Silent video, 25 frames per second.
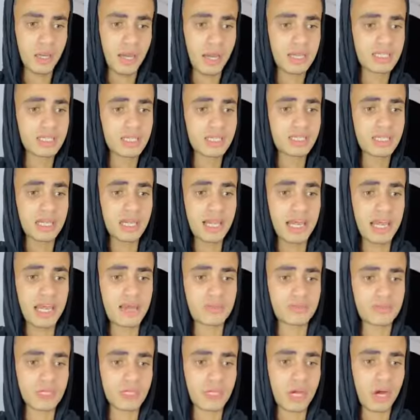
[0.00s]
عايزه
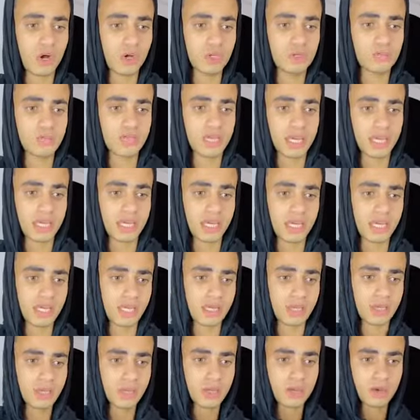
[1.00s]
سلامتك هعوز منك
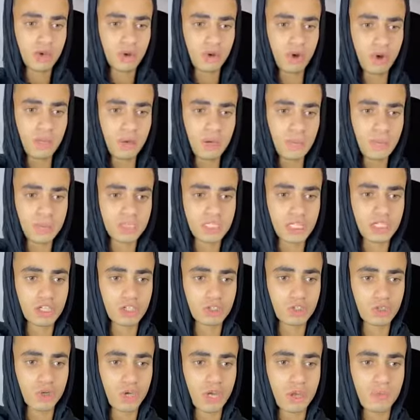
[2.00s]
ايه؟ قوم البس
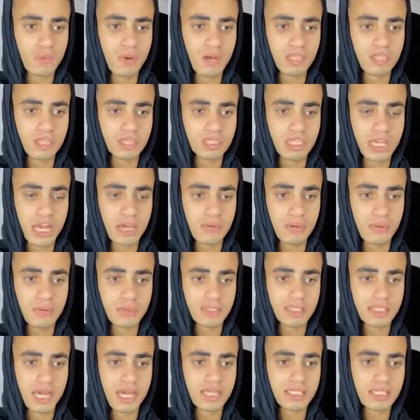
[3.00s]
عشان تروح المدرسة يا حبيبي
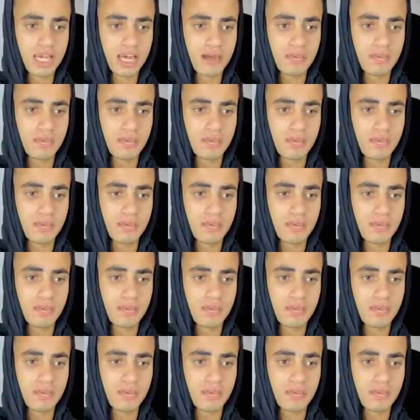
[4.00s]
الساعة